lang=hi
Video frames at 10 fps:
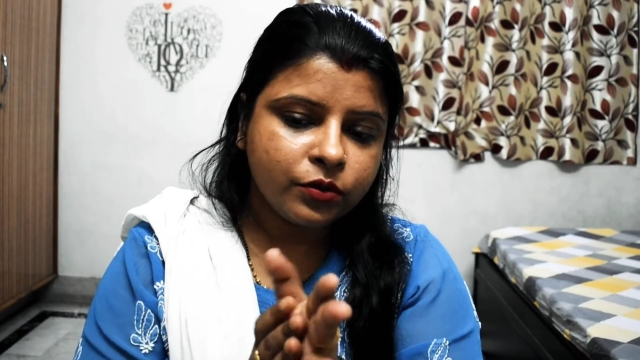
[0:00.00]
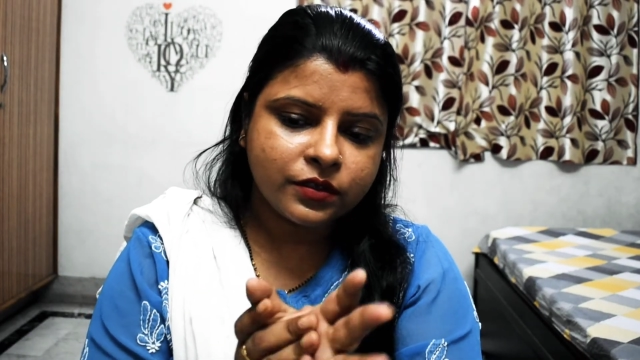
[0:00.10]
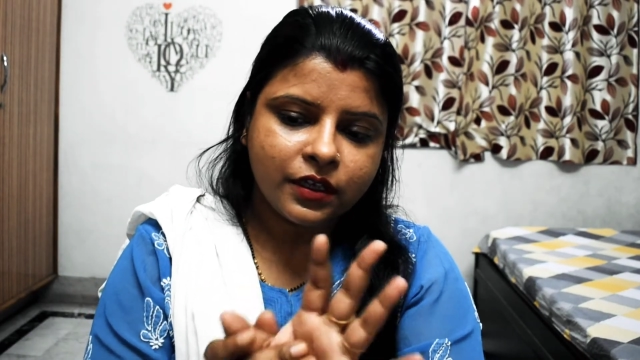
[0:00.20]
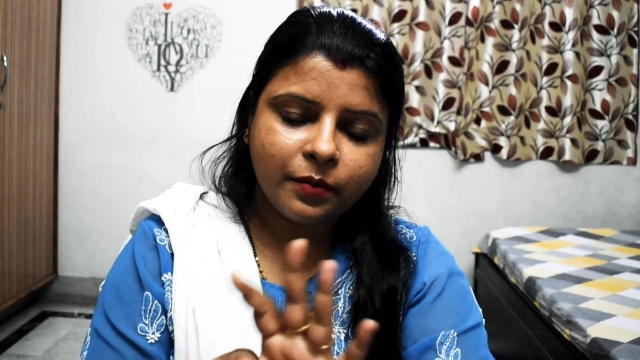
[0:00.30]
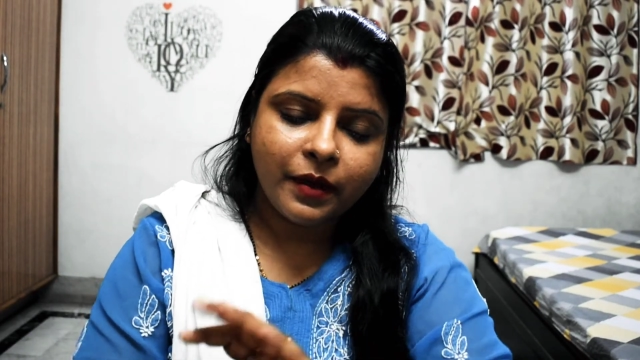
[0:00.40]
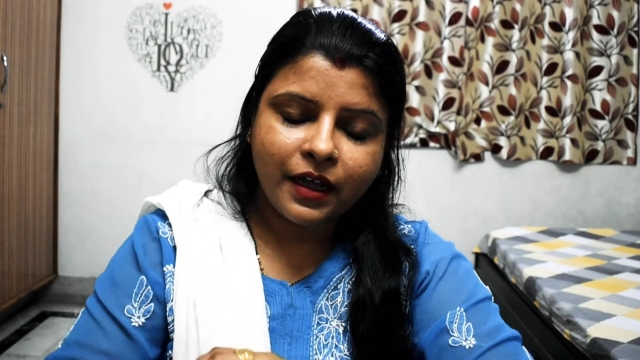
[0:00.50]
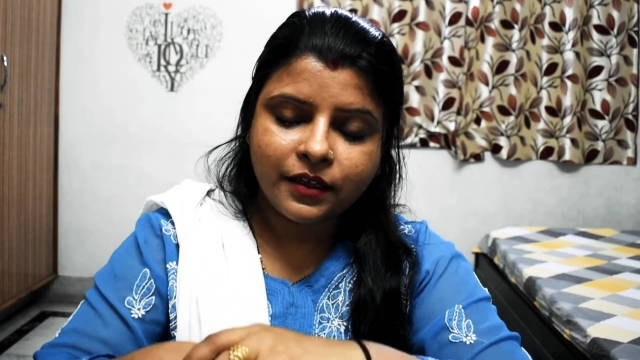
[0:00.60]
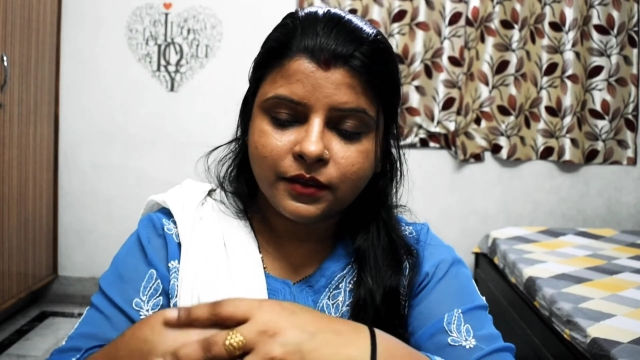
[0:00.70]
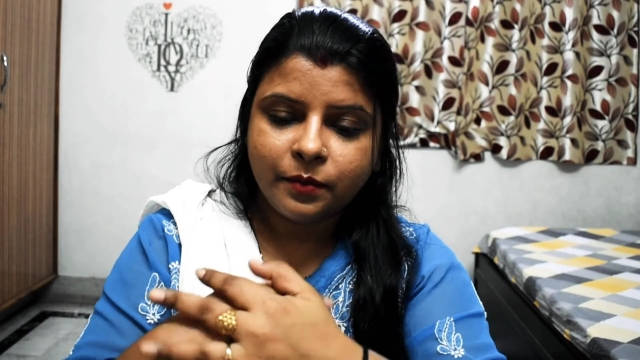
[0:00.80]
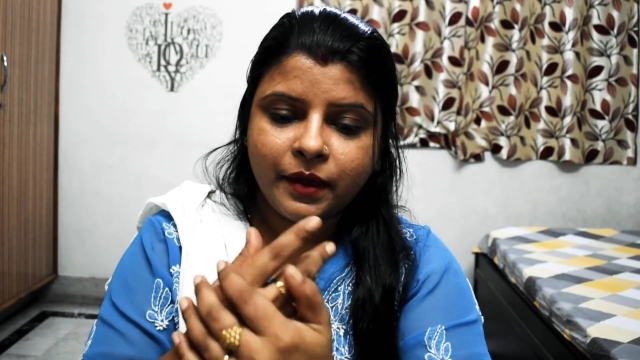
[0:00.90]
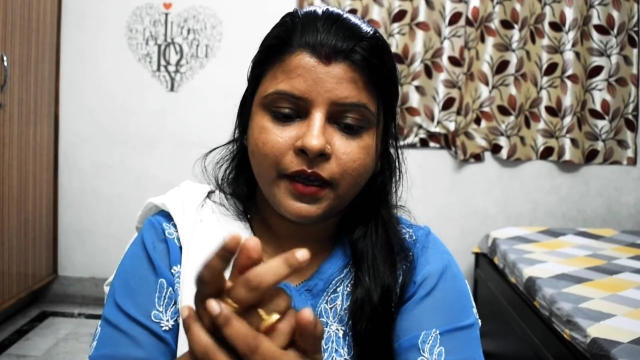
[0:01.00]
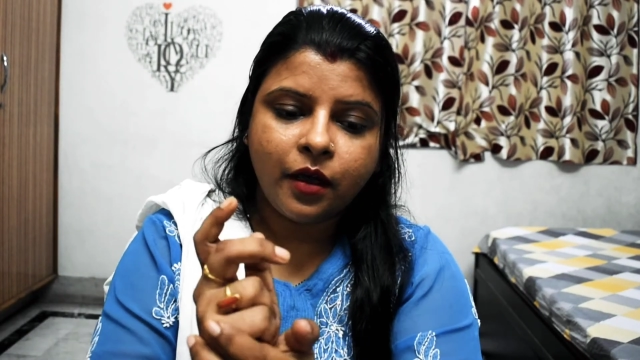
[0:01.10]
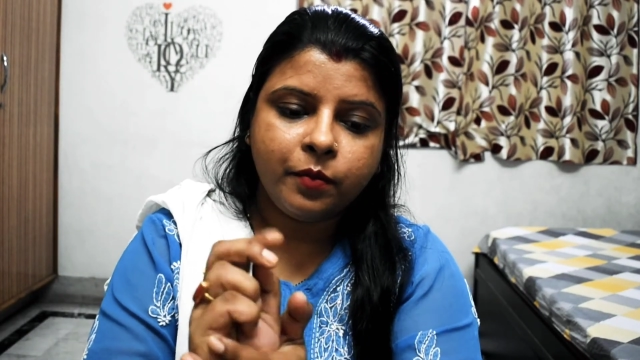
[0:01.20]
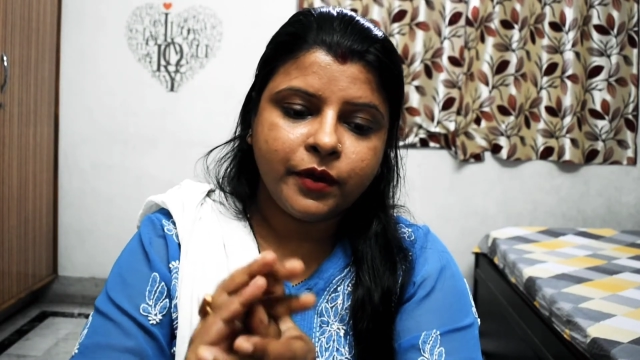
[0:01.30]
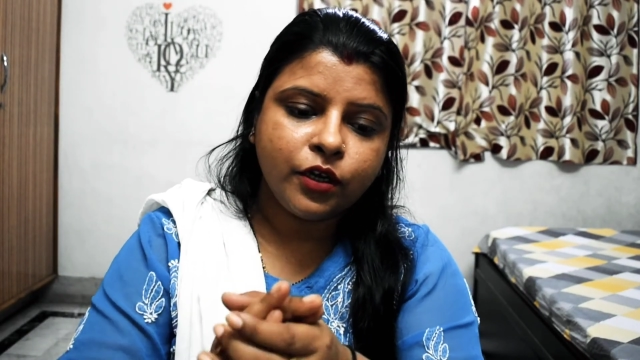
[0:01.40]
उसके बाद मैं
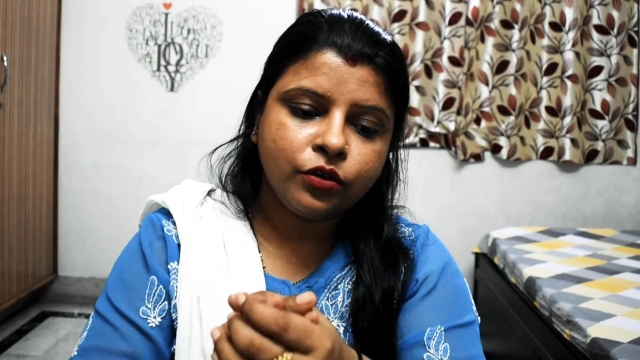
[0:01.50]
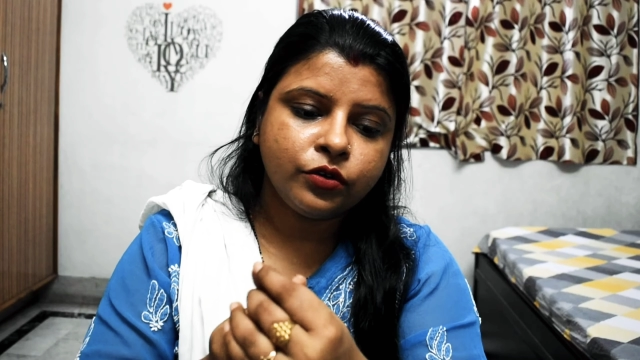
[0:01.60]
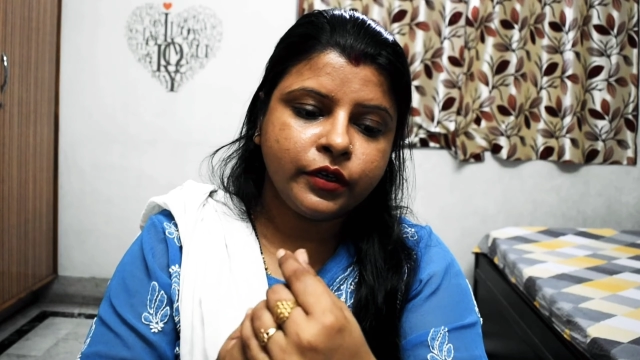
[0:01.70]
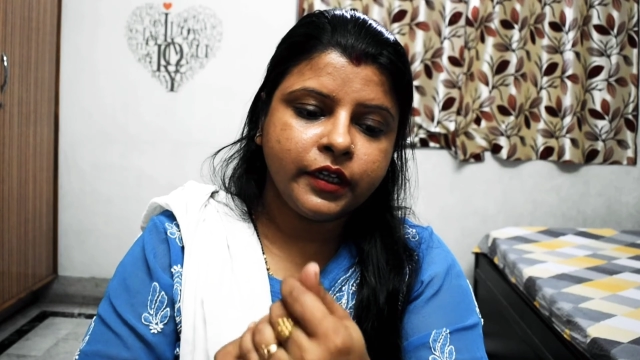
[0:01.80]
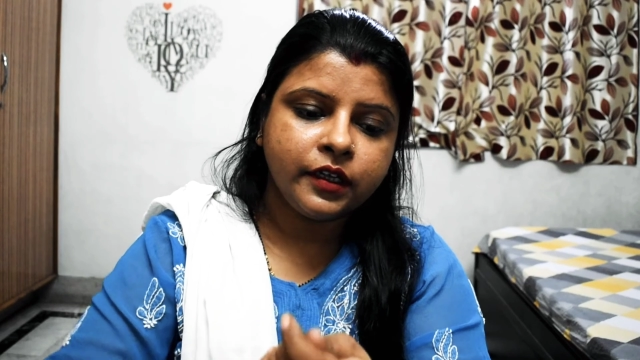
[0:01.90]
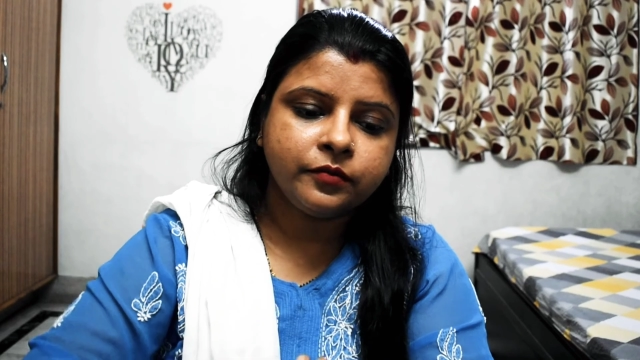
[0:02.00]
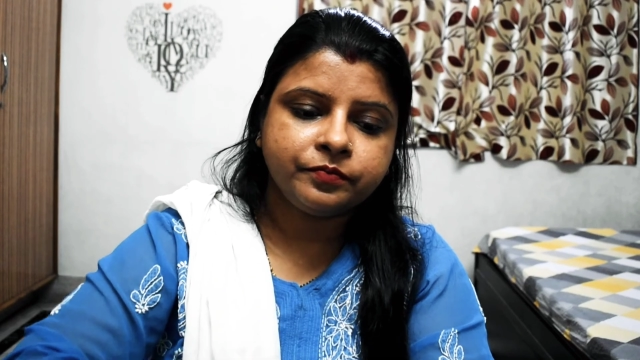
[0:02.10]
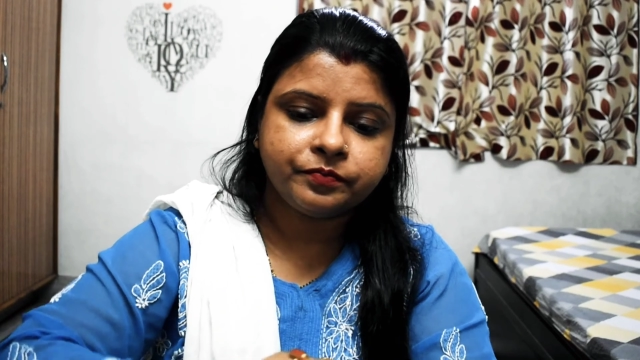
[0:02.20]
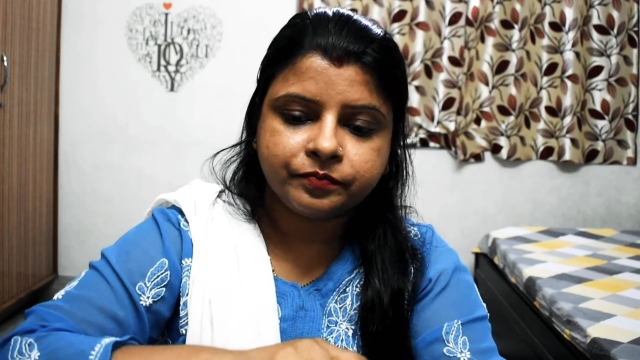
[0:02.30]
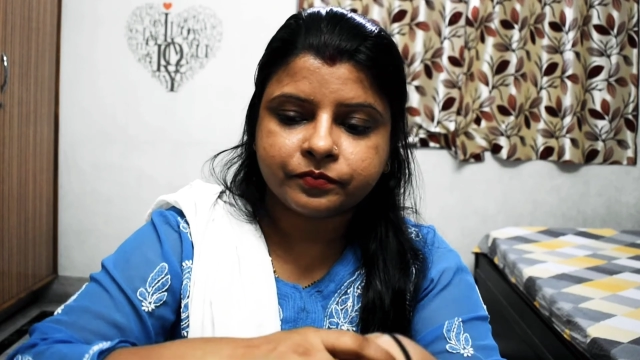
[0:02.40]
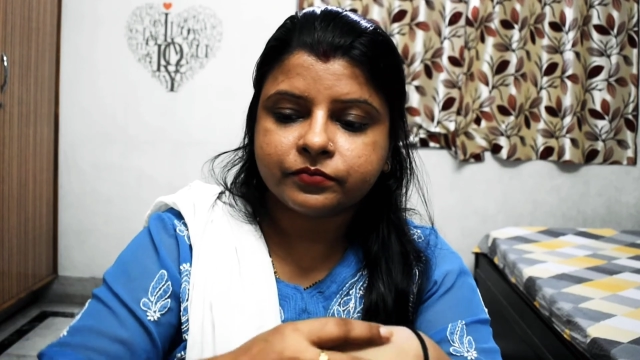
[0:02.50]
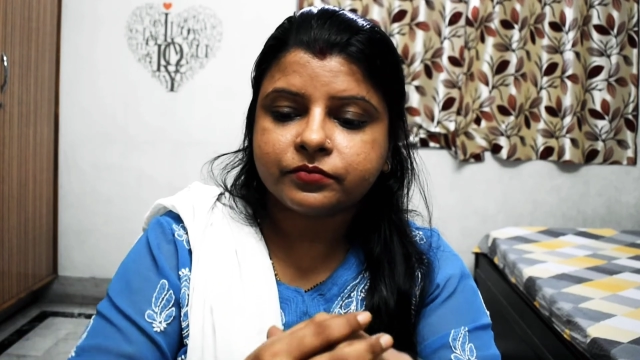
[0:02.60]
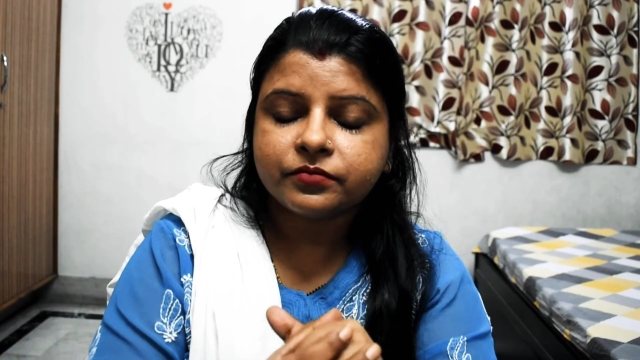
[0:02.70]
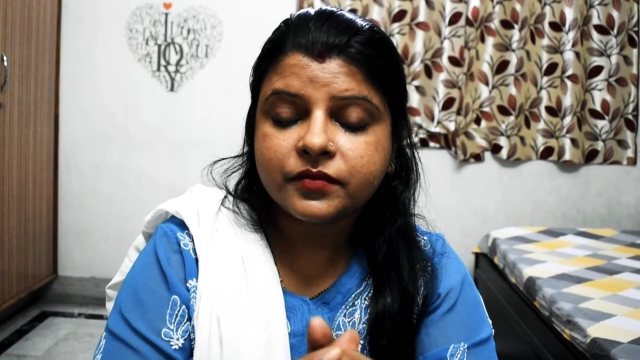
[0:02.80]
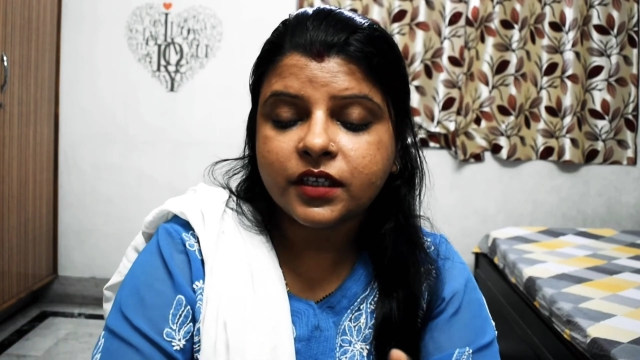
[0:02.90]
अपने अकॉर्डिंग
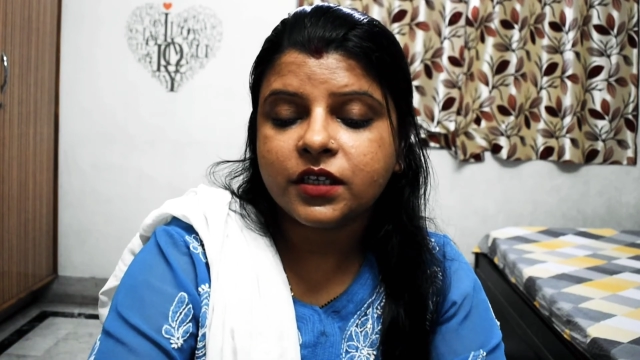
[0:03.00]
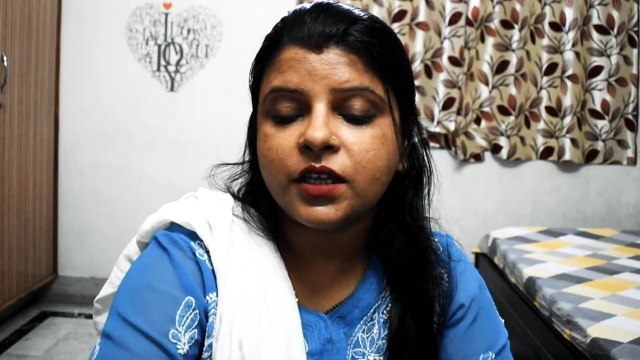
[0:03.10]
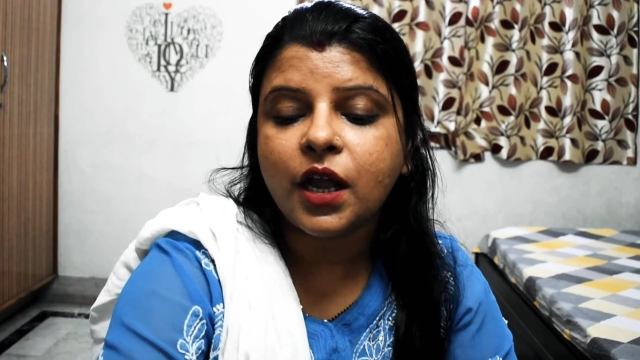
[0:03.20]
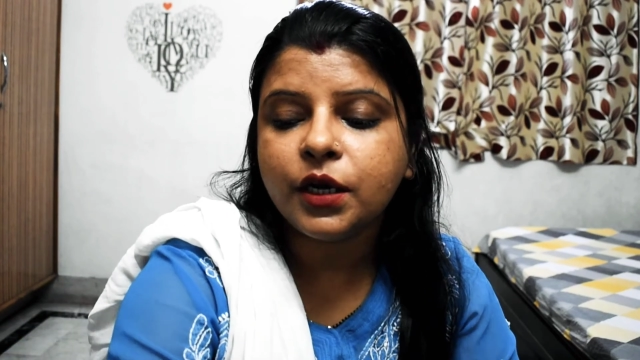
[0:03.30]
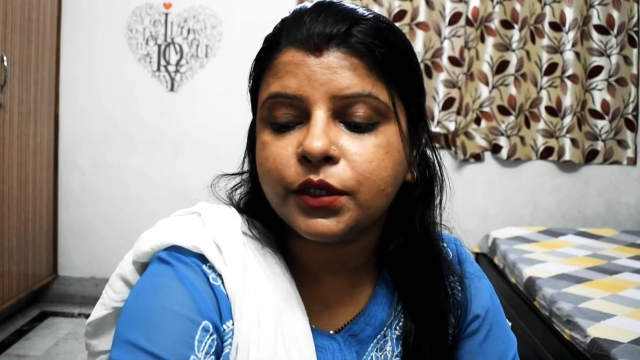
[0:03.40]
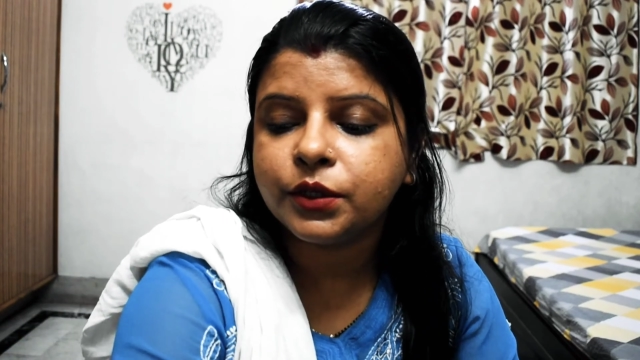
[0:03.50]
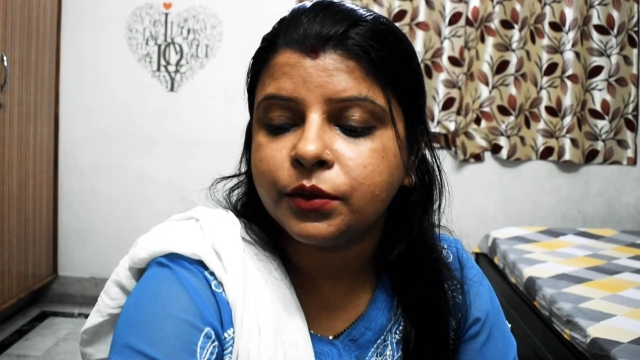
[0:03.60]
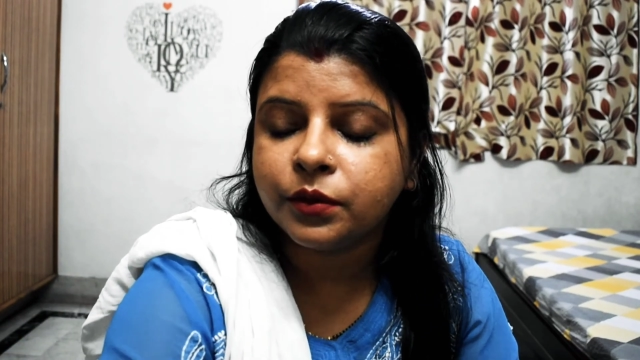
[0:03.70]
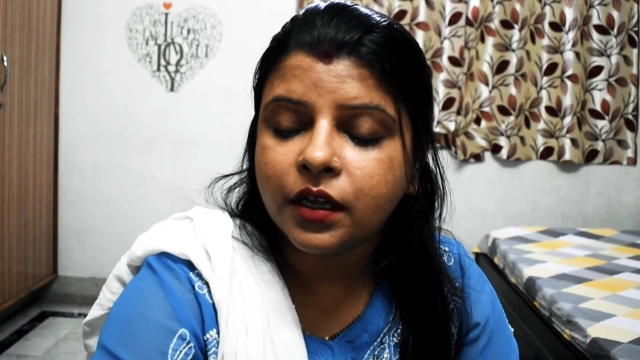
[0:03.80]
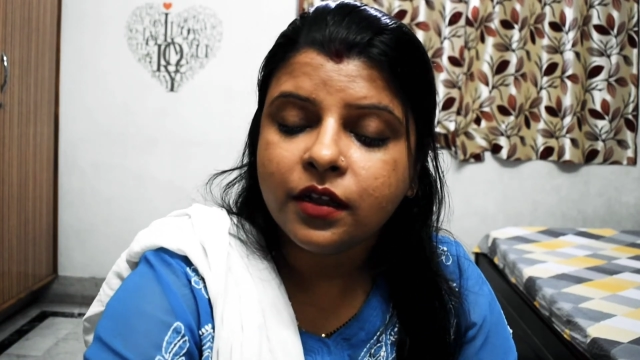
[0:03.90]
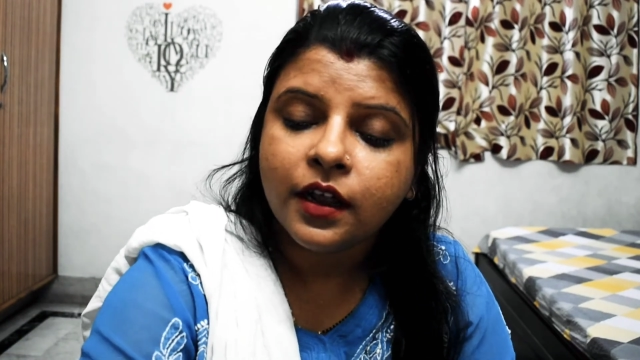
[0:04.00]
क्या करती हूँ ना